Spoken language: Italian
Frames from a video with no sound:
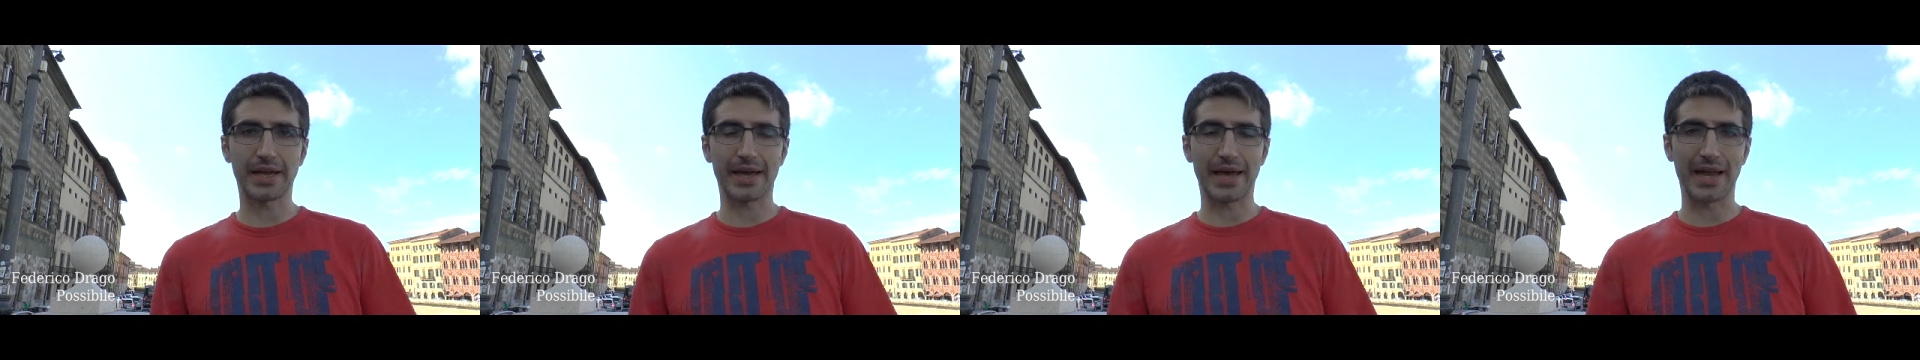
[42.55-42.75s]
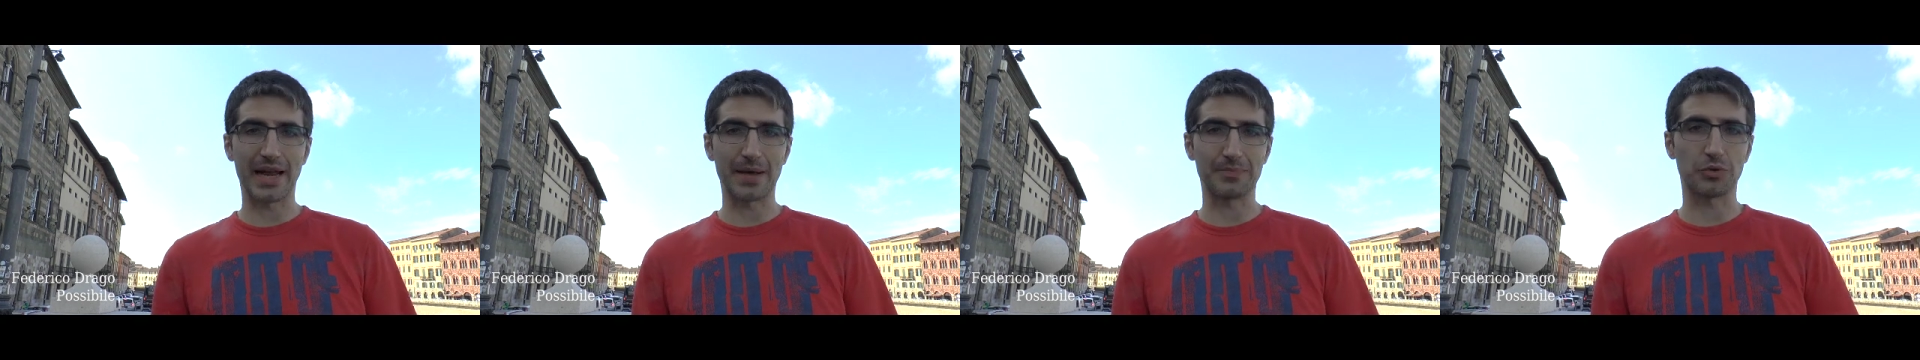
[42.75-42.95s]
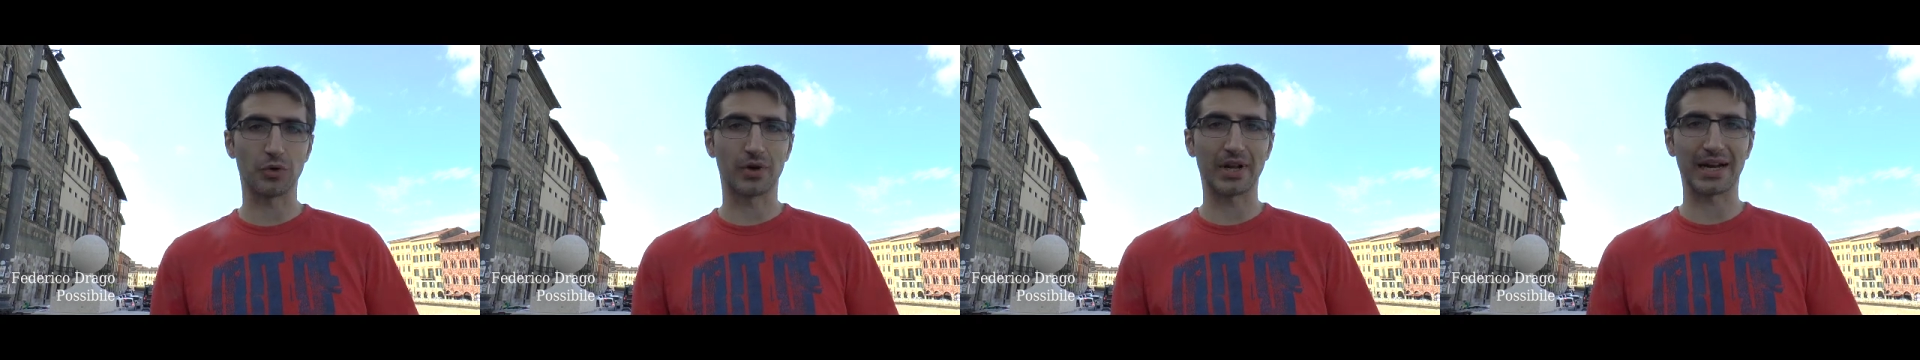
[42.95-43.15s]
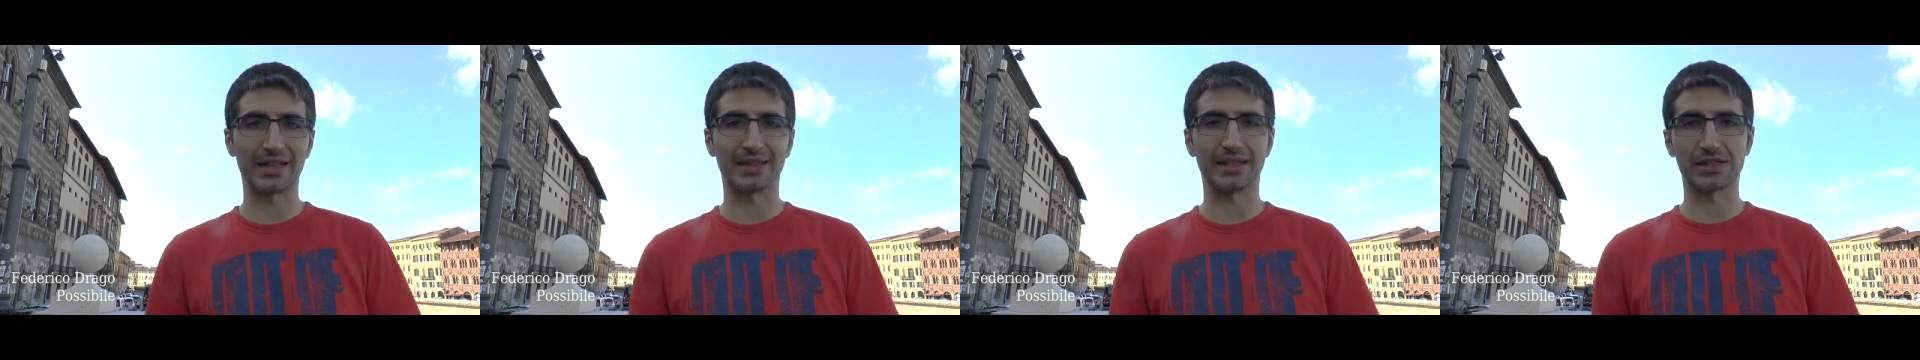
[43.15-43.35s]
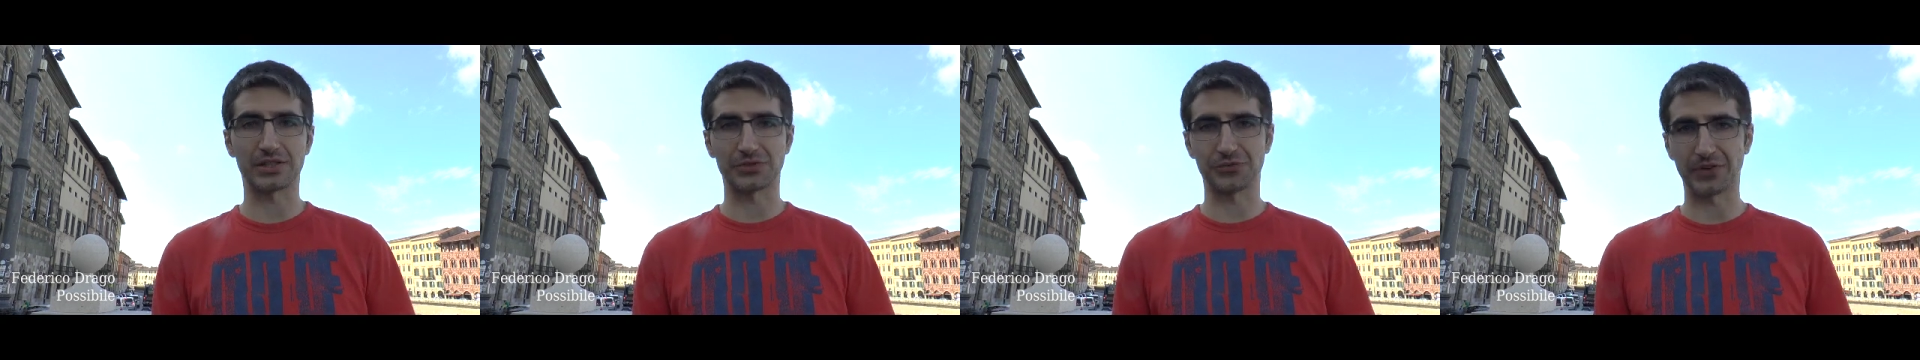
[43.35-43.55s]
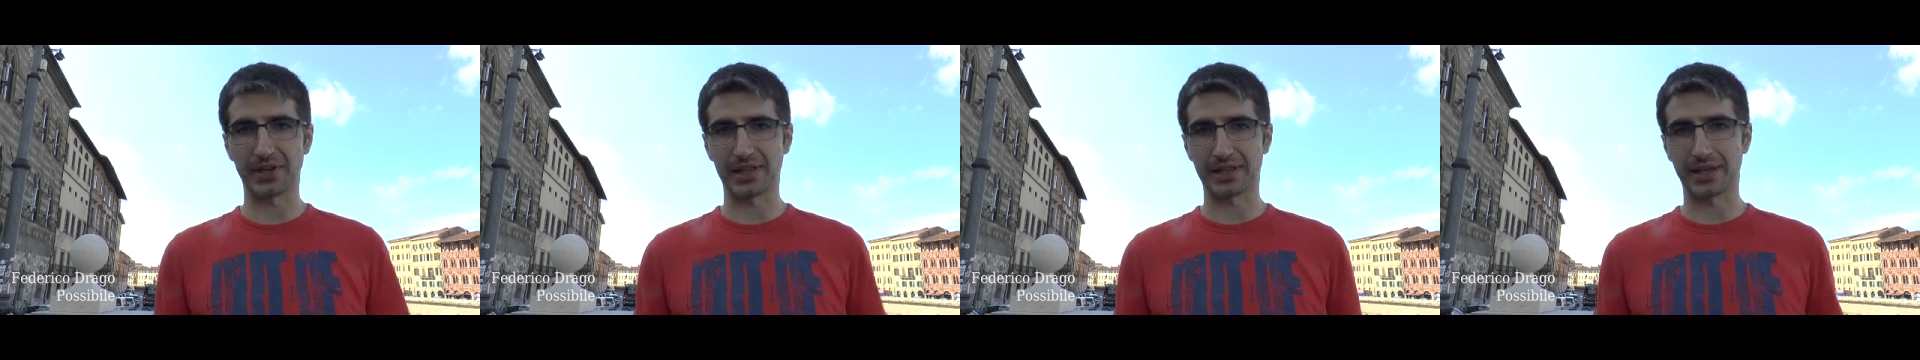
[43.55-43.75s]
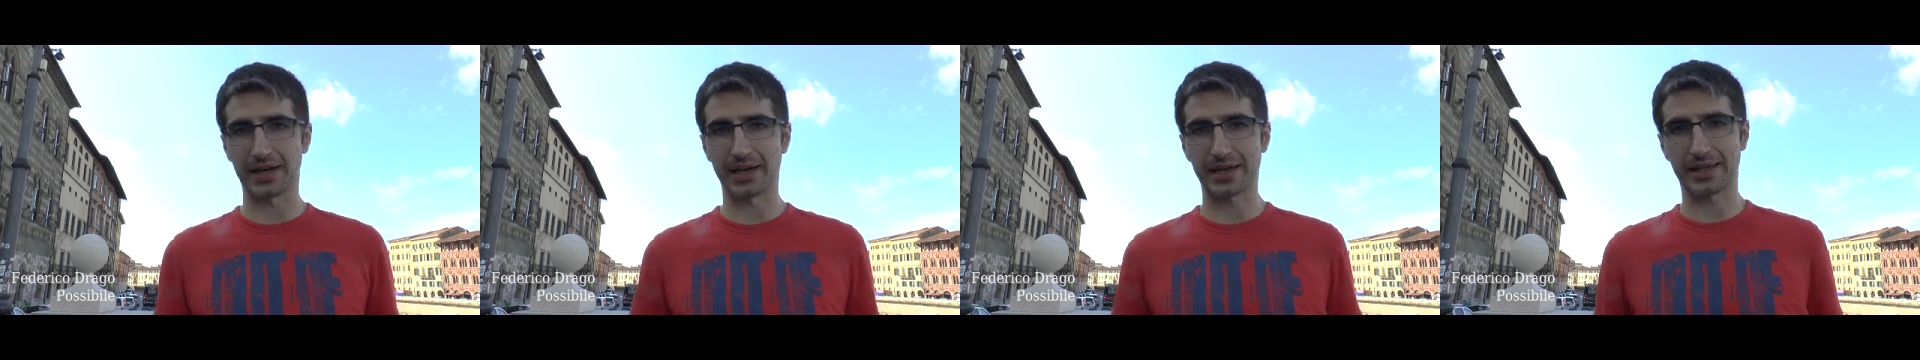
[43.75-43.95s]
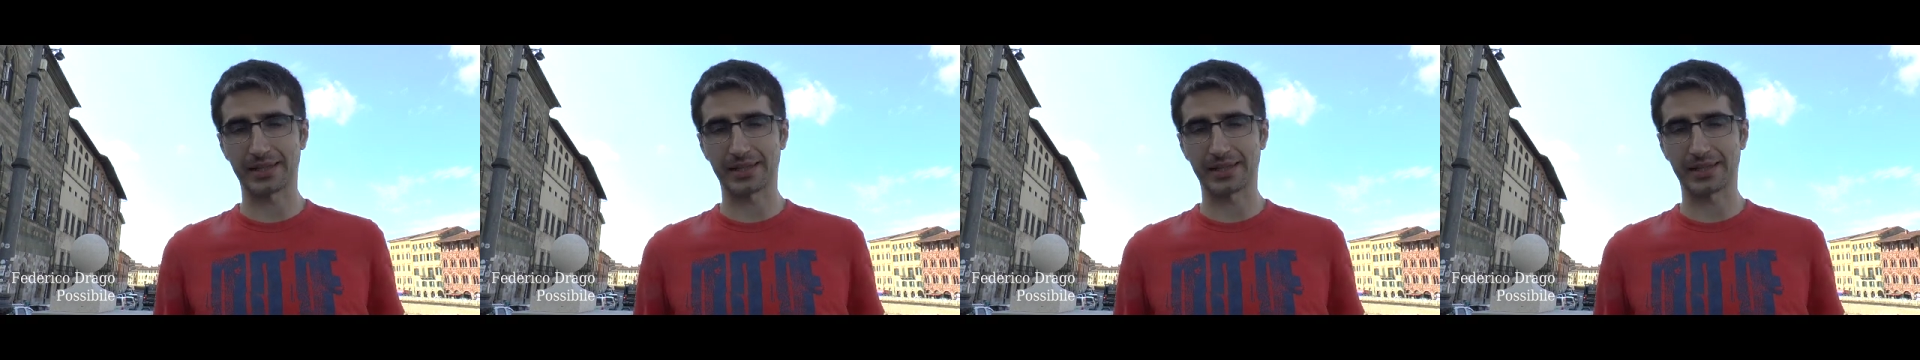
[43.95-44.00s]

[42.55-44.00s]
è la più grande sfida